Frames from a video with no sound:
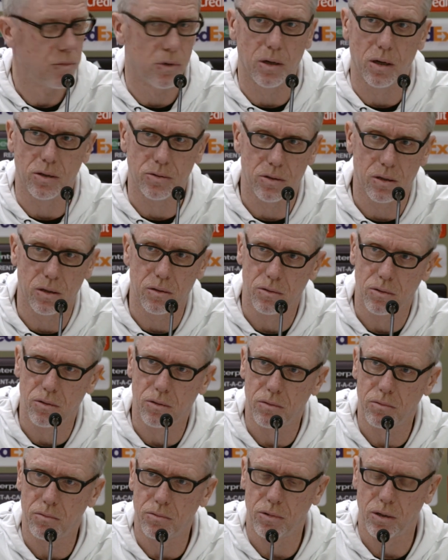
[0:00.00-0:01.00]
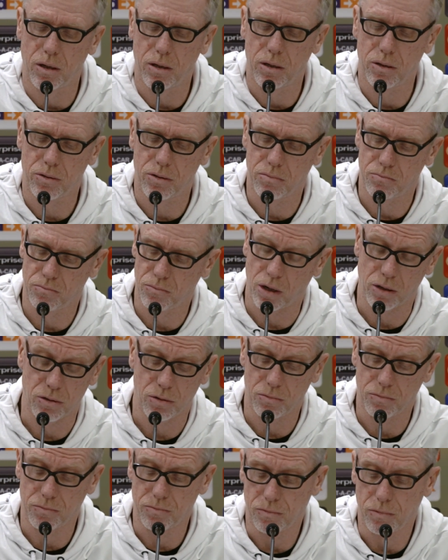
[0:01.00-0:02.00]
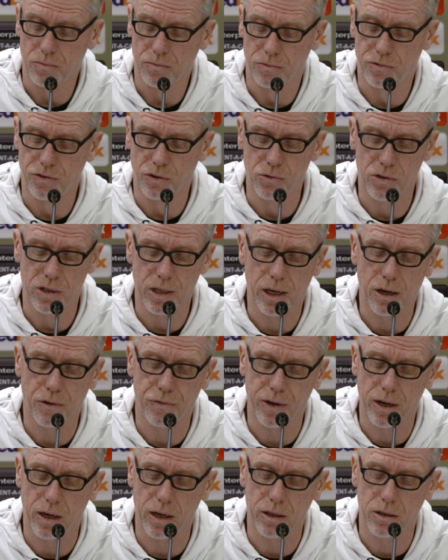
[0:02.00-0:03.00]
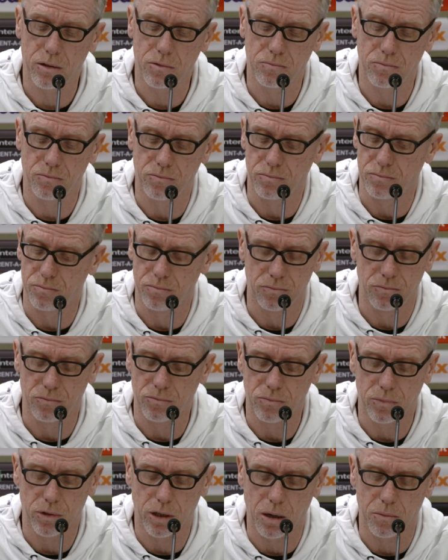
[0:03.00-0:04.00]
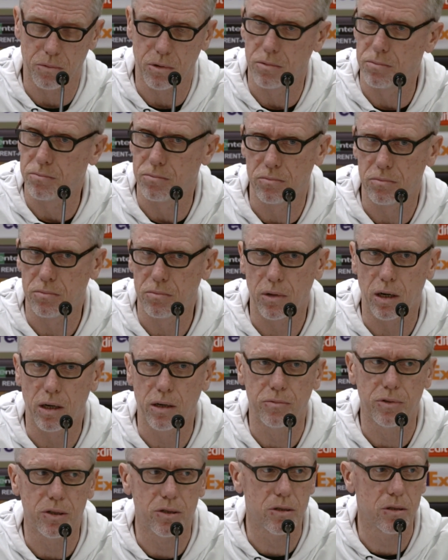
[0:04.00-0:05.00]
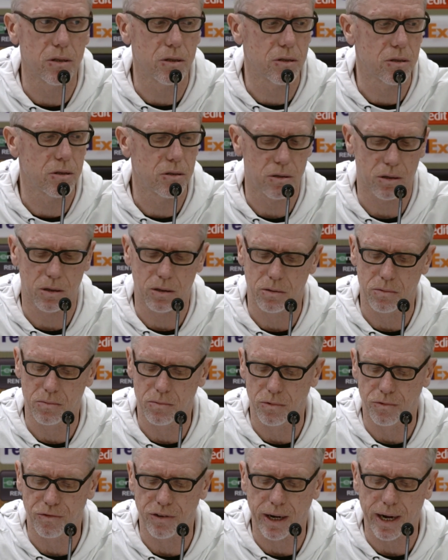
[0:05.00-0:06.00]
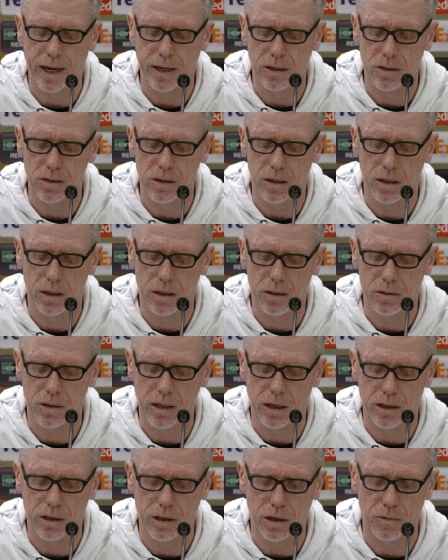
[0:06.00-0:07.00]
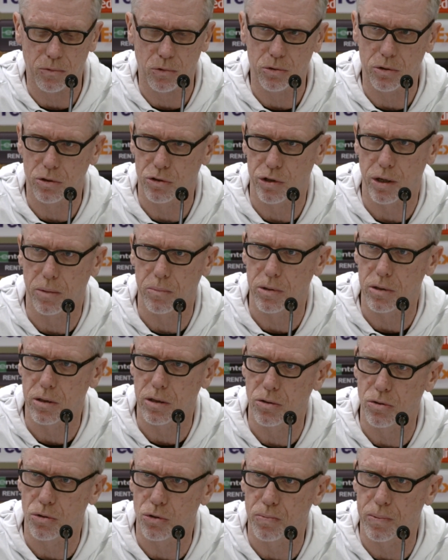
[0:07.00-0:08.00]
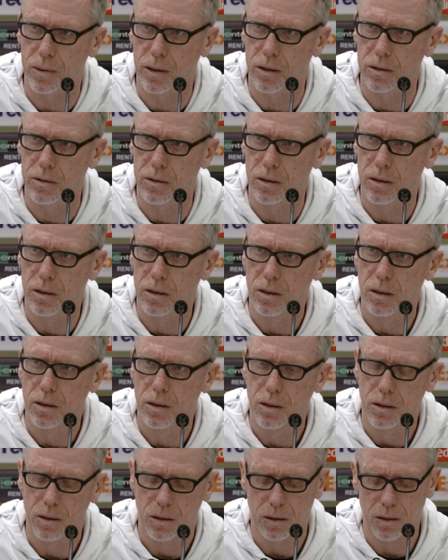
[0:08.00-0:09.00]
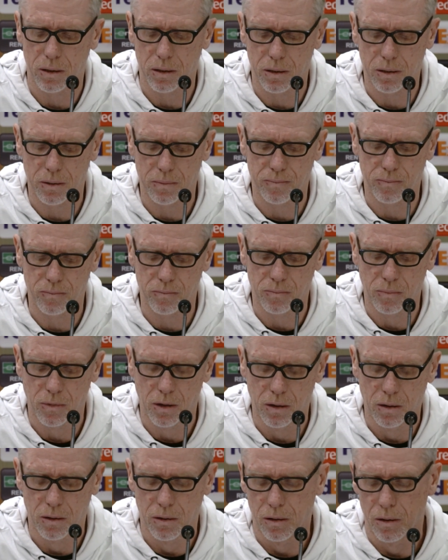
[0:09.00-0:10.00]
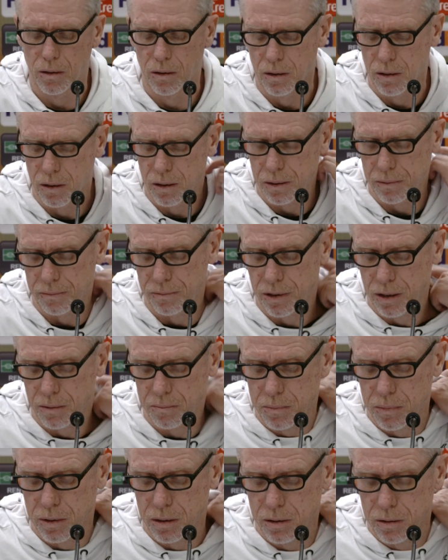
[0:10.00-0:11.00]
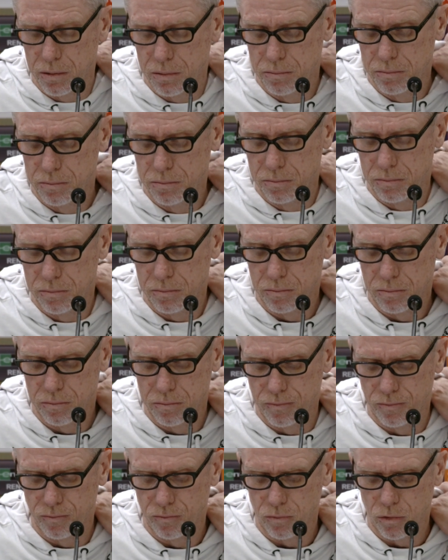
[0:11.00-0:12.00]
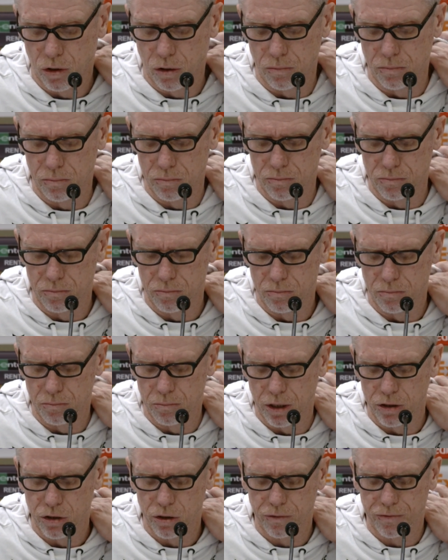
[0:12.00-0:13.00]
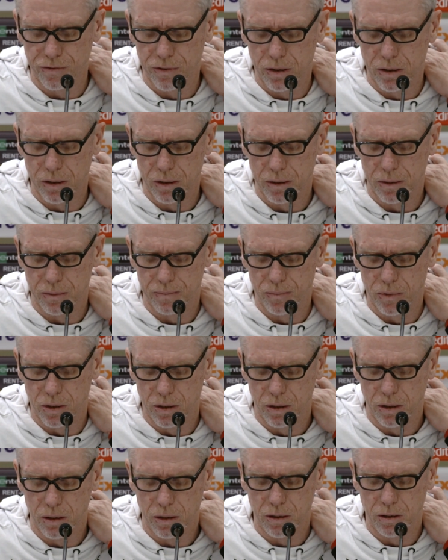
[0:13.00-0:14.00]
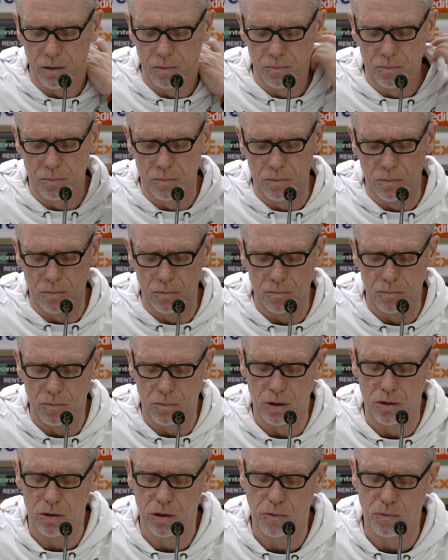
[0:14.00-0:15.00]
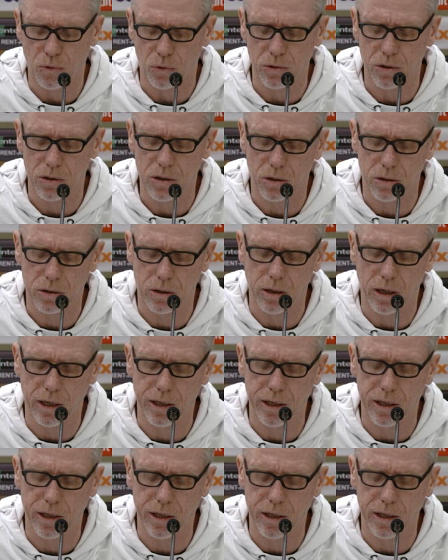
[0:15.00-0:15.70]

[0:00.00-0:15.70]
Ja, соперники. Ja, also für uns sehr gefährlich. Ich glaube, alle wissen, dass äh, ein Verein ist, der es eigentlich gewohnt ist, Champions League zu spielen. Ähm, wir haben äh, Mannschaft, äh, die, die es gewohnt ist, auch die